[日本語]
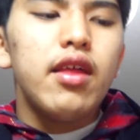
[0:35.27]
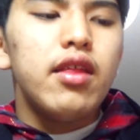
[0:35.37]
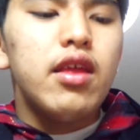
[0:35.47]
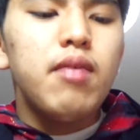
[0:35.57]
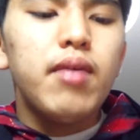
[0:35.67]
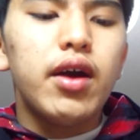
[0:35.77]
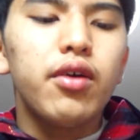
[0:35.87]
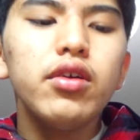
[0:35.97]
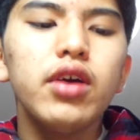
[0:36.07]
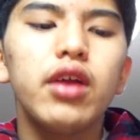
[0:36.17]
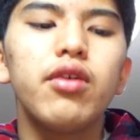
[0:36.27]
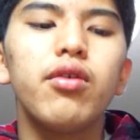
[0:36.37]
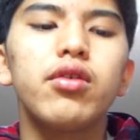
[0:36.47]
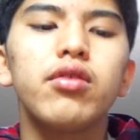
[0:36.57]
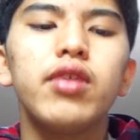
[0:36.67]
で、まあ、今回の報
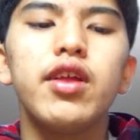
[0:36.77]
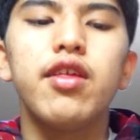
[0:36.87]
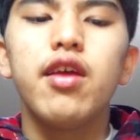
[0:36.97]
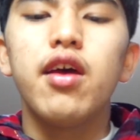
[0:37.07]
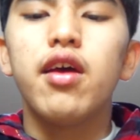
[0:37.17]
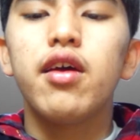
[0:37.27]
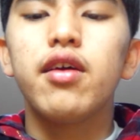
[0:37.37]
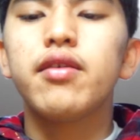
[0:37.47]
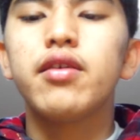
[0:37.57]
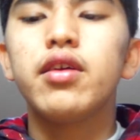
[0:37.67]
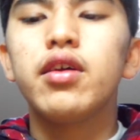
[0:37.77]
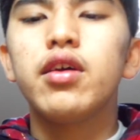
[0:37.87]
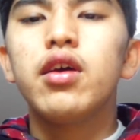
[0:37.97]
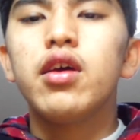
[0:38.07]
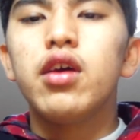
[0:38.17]
告はです
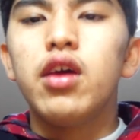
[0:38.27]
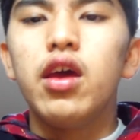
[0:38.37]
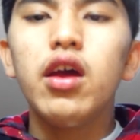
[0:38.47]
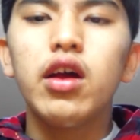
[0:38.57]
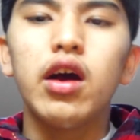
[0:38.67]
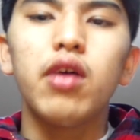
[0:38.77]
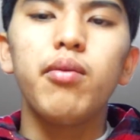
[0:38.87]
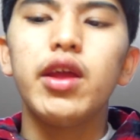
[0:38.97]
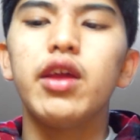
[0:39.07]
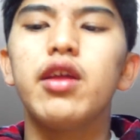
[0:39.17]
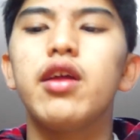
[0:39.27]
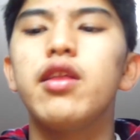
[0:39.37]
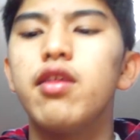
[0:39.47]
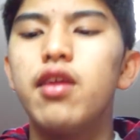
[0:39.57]
ね、映画を見てきたんですね、